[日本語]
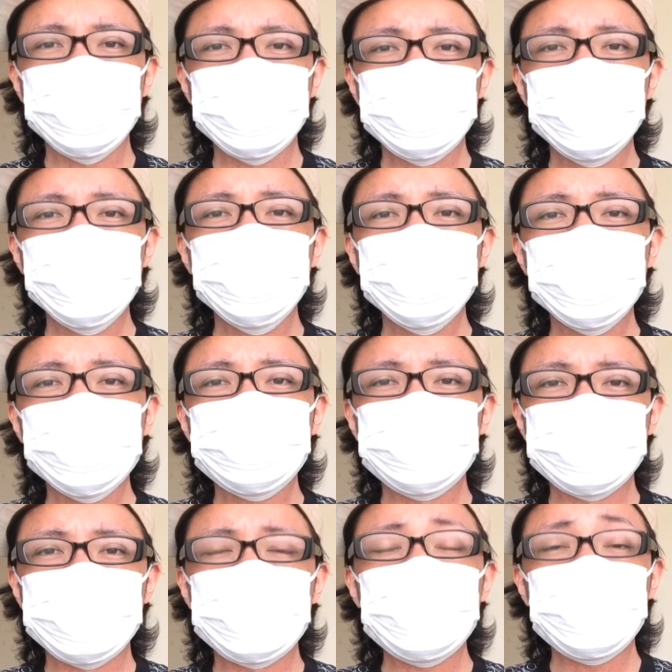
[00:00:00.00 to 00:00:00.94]
え出な
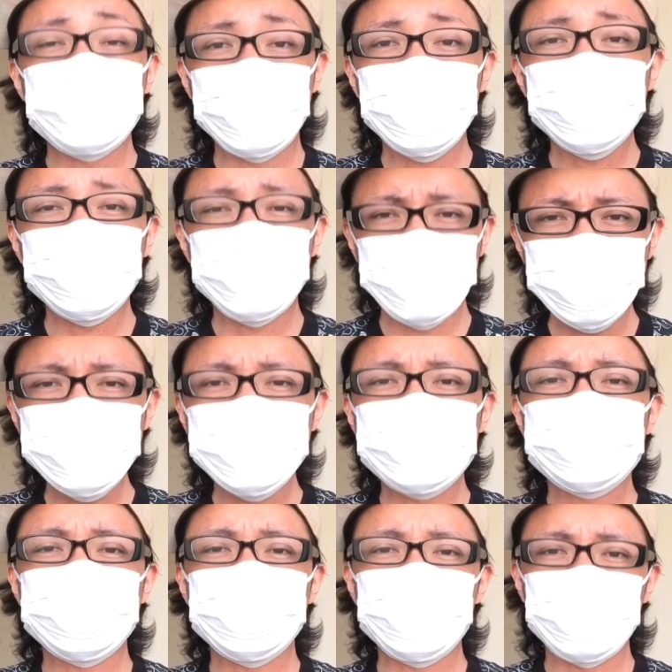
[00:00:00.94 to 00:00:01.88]
くなれば、まあ、いいん
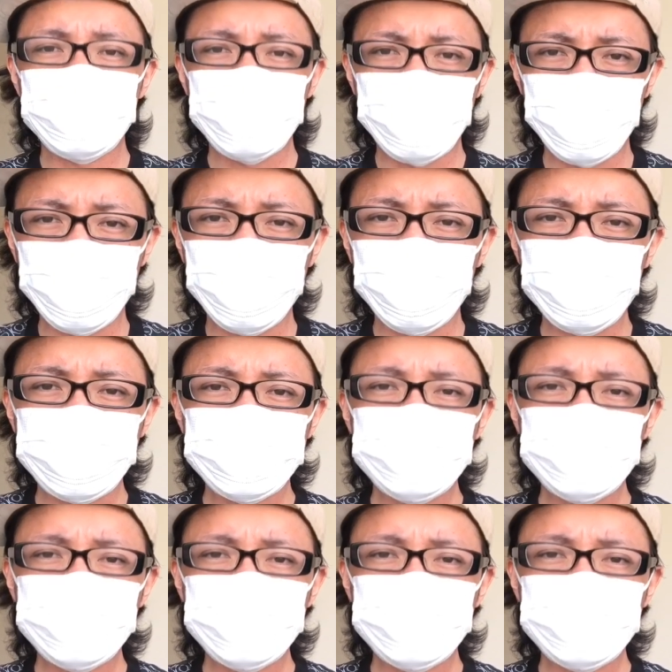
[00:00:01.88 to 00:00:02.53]
ですけども、